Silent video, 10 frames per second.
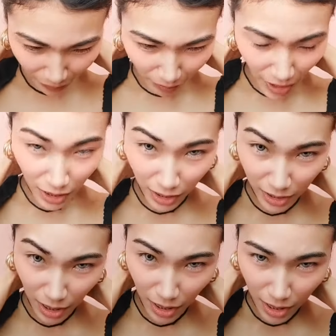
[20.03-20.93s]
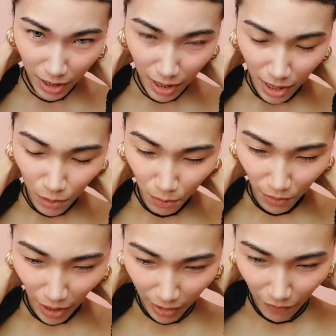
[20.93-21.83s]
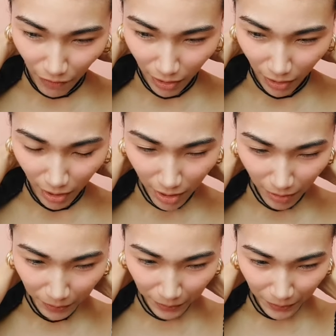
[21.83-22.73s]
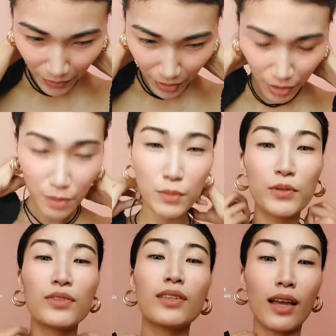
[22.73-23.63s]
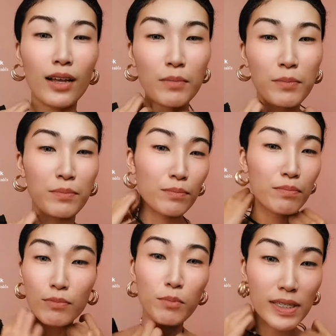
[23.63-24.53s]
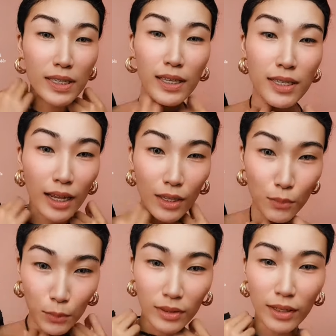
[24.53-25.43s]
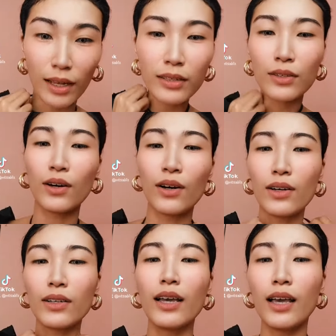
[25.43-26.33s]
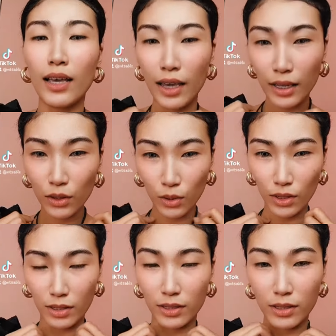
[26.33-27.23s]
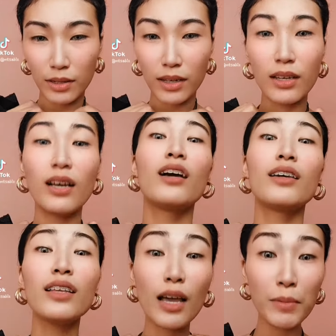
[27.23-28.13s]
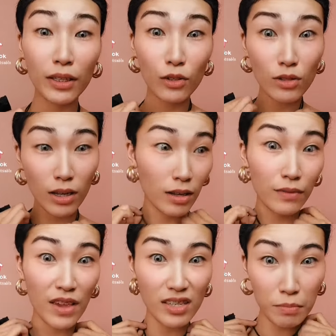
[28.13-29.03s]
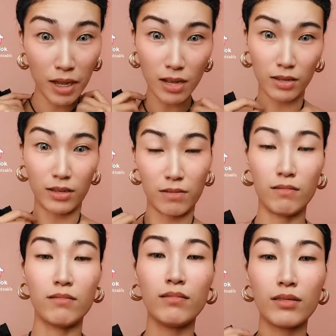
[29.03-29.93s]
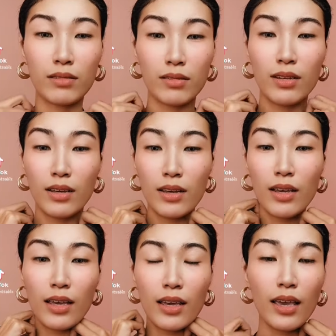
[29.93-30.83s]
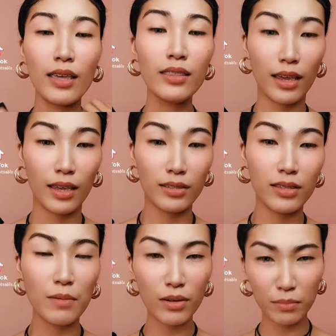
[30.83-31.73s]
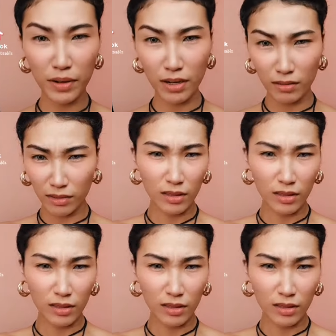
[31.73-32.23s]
-mm. Mahilig kasi yung creativity. Pumunta, magbumisita sa aking utak. Oh. Ito, Ginagamit ito sa face mask. Oo. And then, sabi ko, parang,